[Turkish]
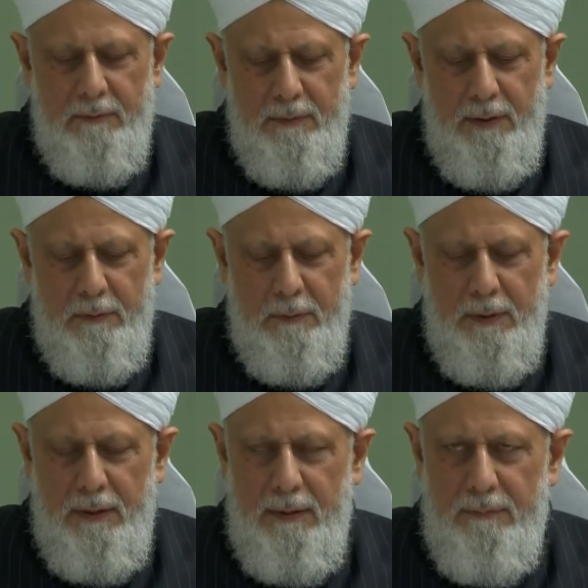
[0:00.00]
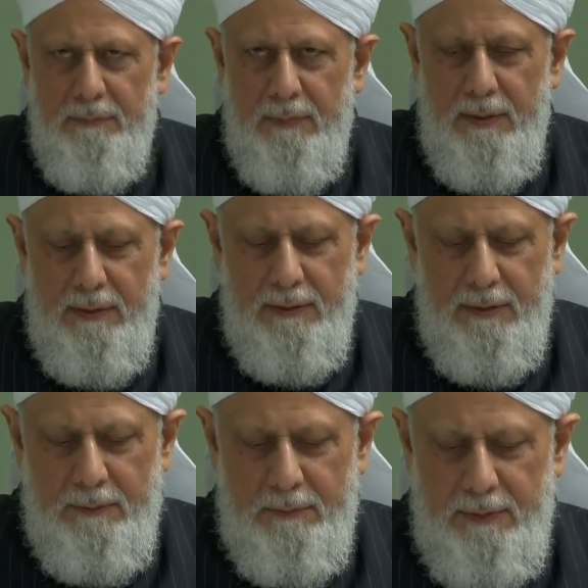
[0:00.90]
İnşallah
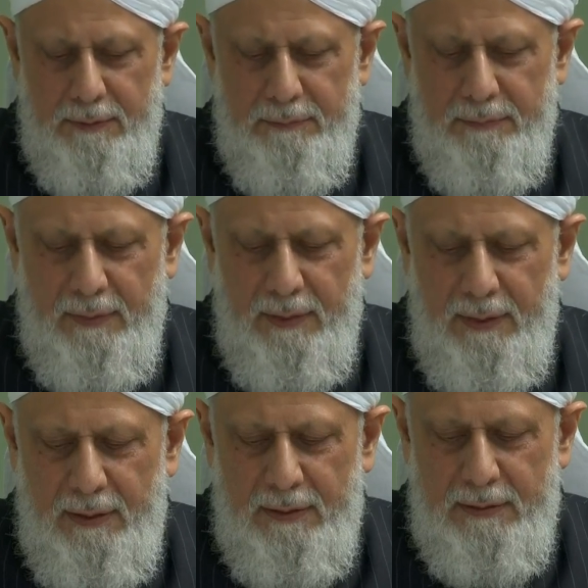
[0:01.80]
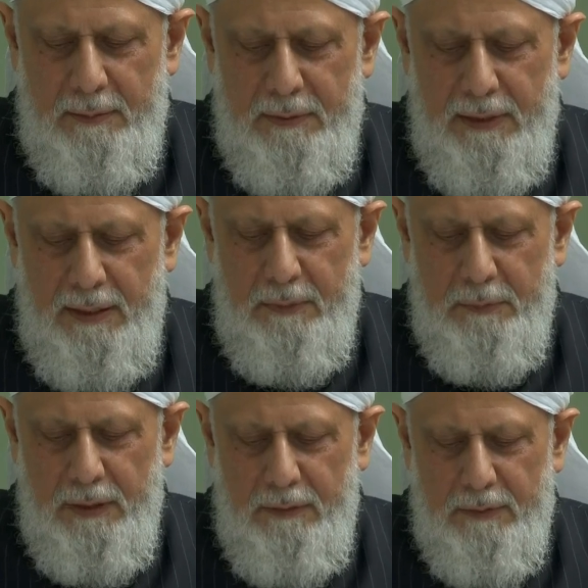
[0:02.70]
e, gelecekte ben neler
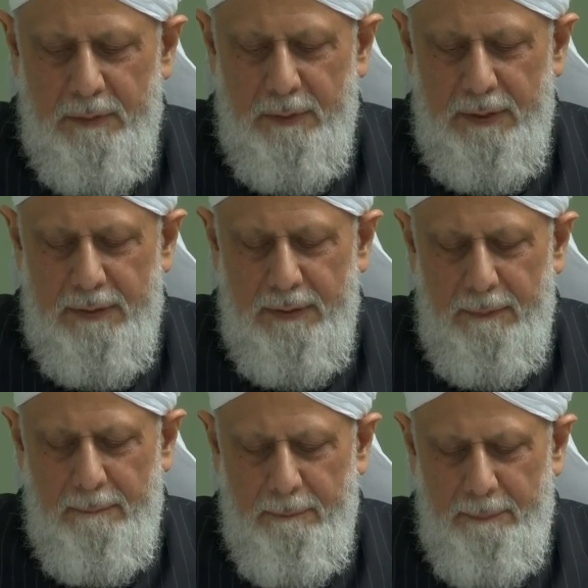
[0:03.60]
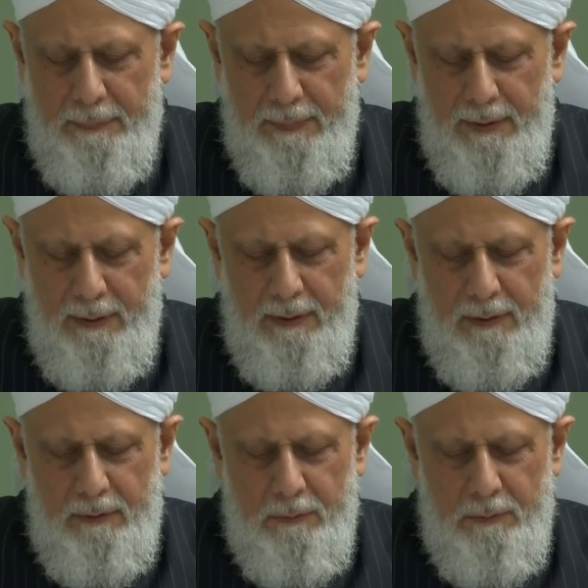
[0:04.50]
olduğunu ve e,